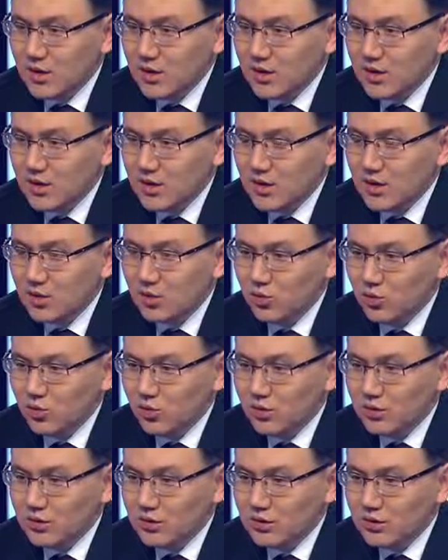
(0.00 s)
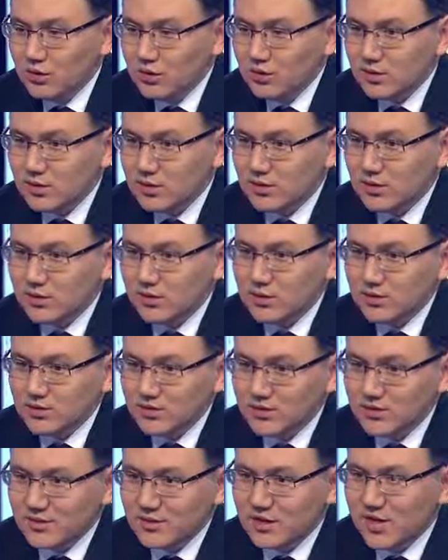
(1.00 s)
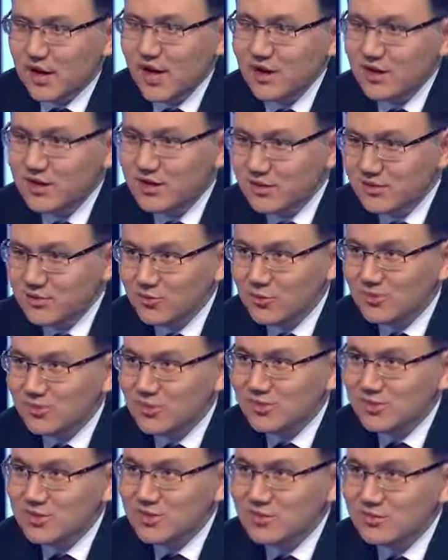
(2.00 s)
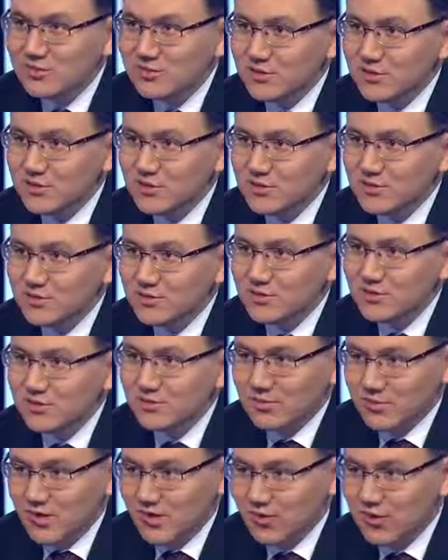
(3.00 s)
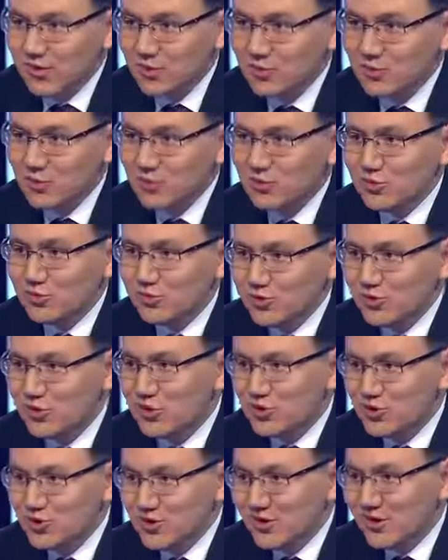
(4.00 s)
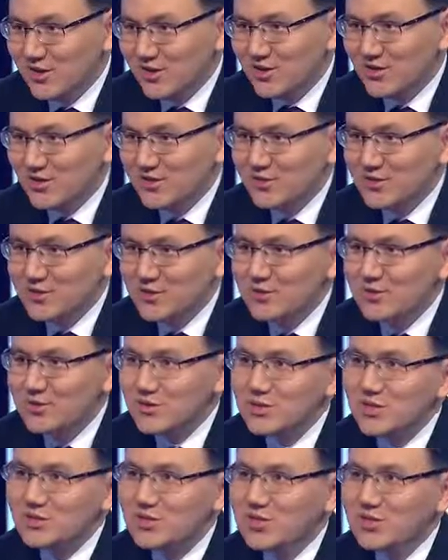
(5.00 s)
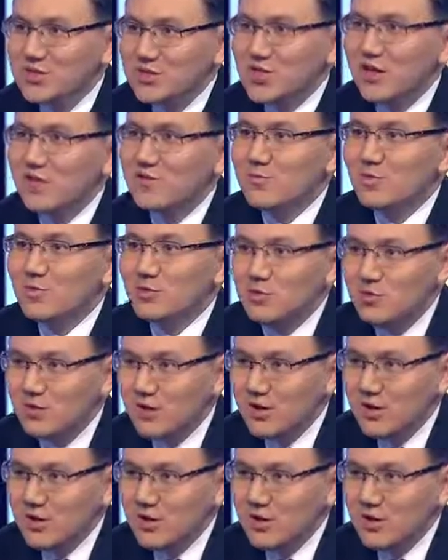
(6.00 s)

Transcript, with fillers: А, но реалии, новые вызовы говорят о том, что мы должны э, идти на шаг вперед.